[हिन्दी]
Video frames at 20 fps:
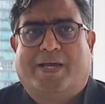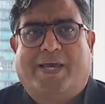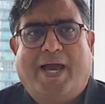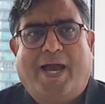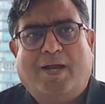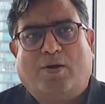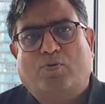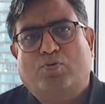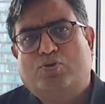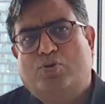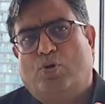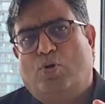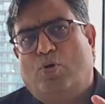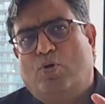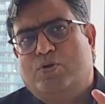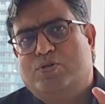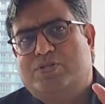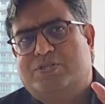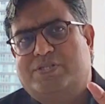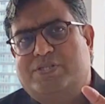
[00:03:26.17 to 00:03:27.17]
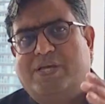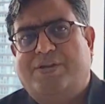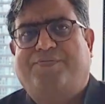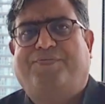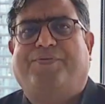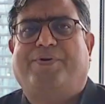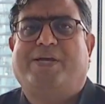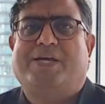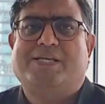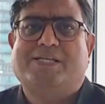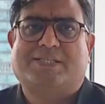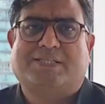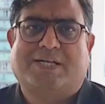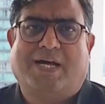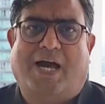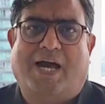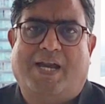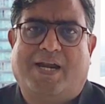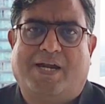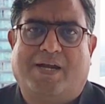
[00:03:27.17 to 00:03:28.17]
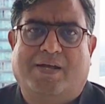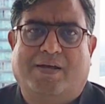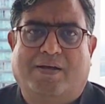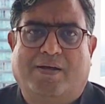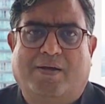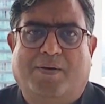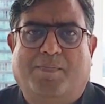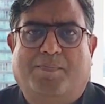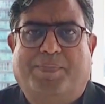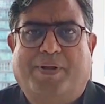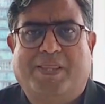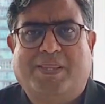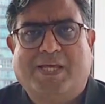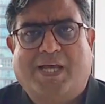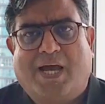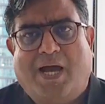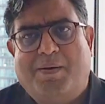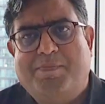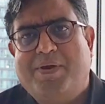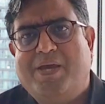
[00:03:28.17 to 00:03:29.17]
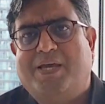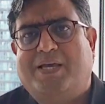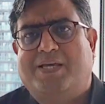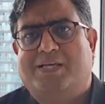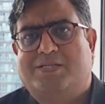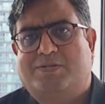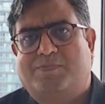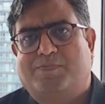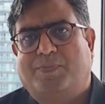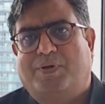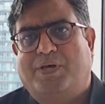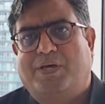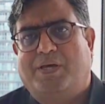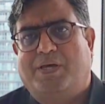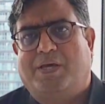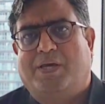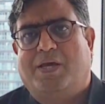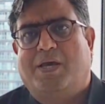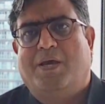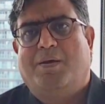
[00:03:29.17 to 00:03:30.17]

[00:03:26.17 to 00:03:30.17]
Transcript: क्या कुछ लोग सिर्फ इस कारण प्रतिगामी किस्म की